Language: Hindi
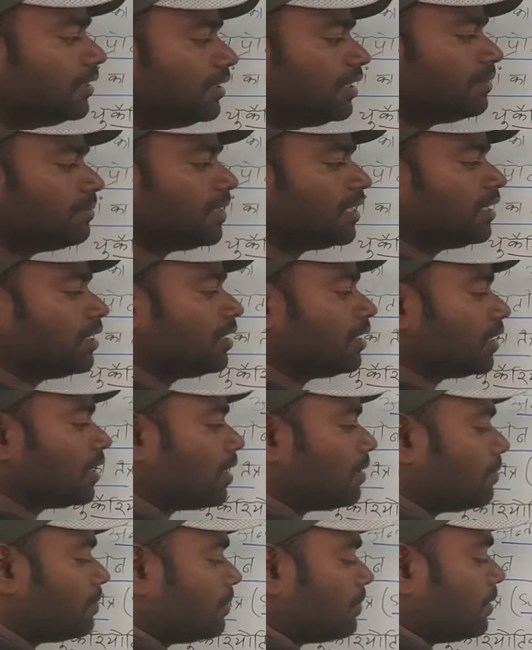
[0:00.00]
तीन वैज्ञानिक
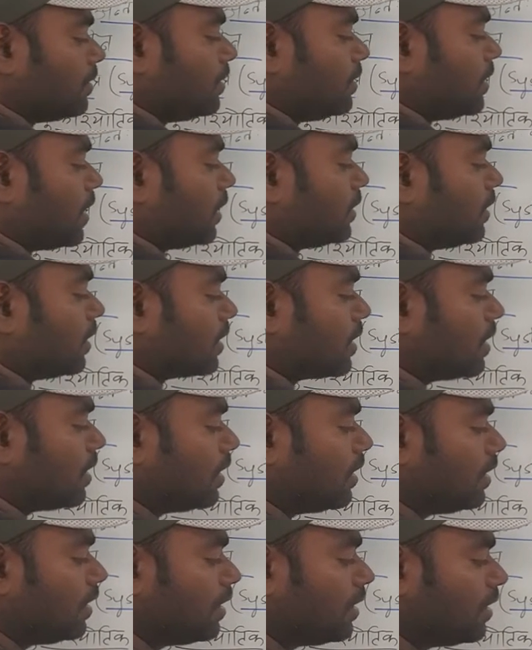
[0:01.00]
आप याद
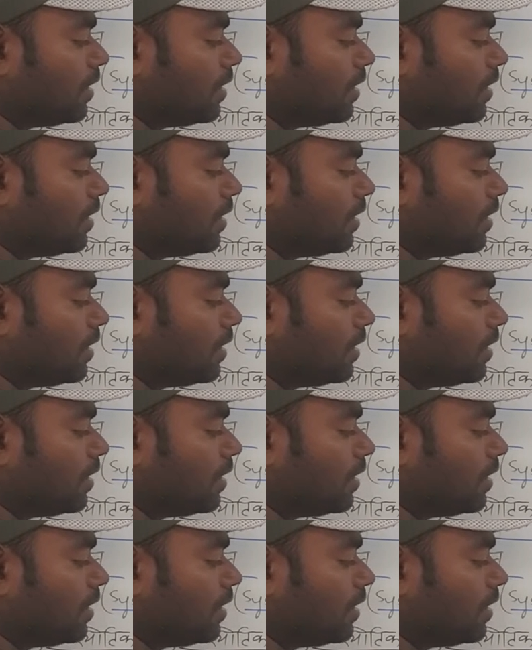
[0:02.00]
रखेंगे